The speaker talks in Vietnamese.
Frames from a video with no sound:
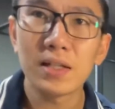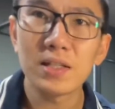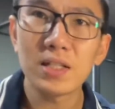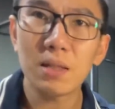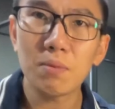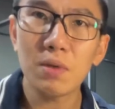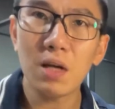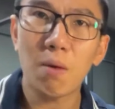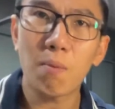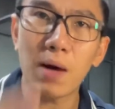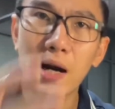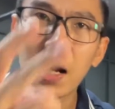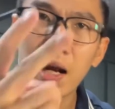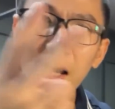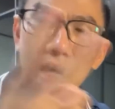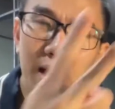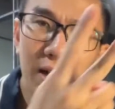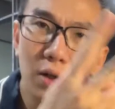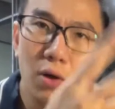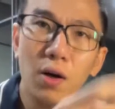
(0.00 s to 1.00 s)
trong vòng
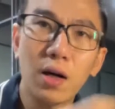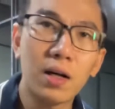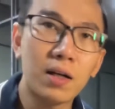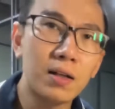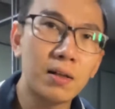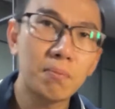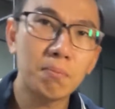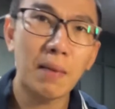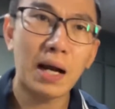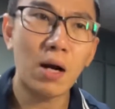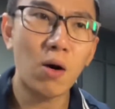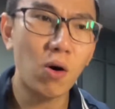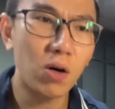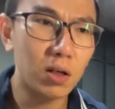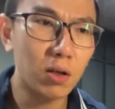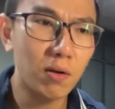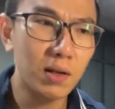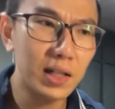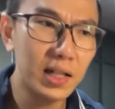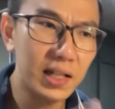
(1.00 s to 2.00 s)
2 tuần bạn
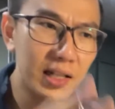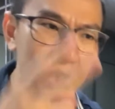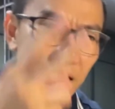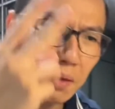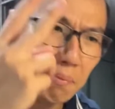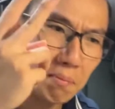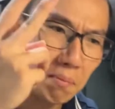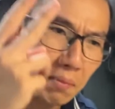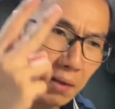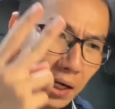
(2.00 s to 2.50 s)
hoàn toàn có thể giảm